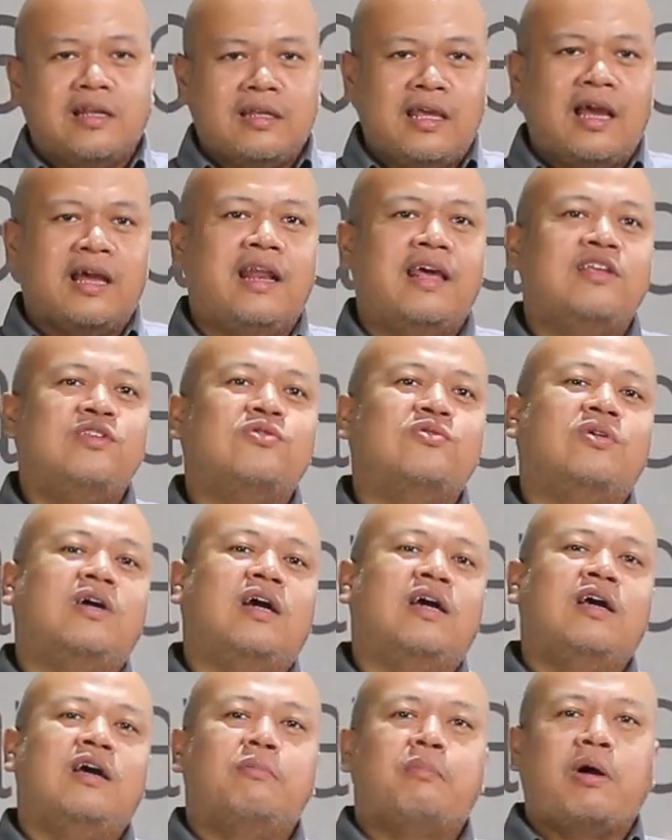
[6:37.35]
Yang lain juga.
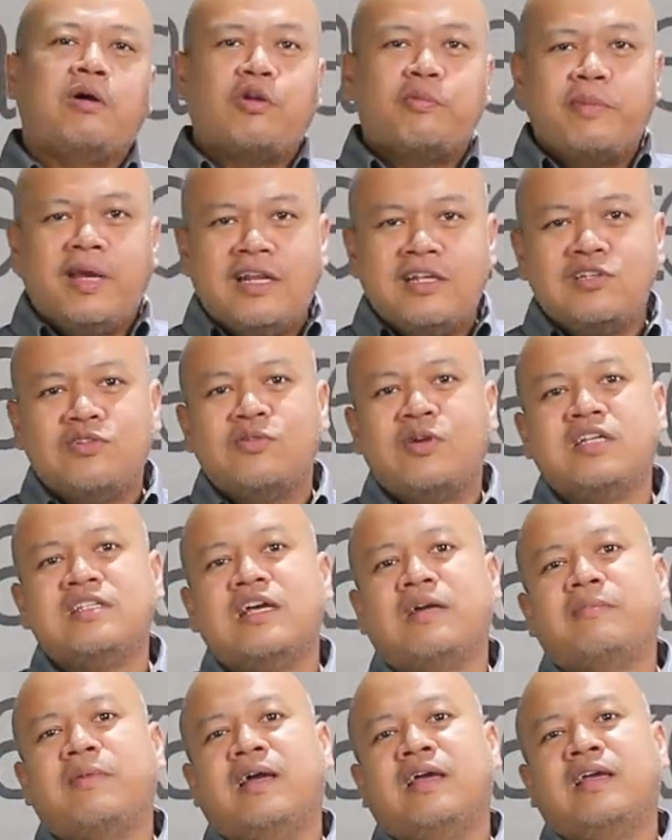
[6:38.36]
Power balance juga
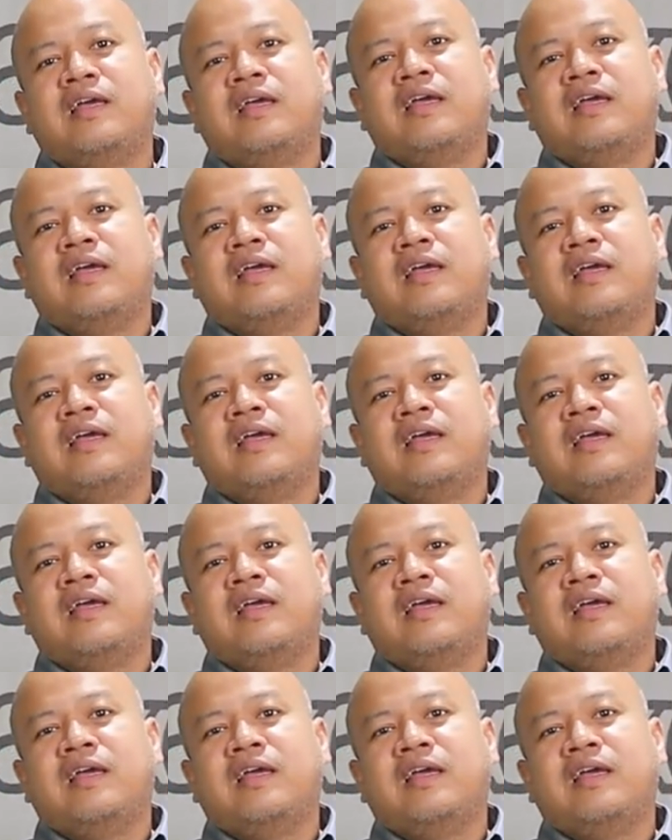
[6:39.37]
sama.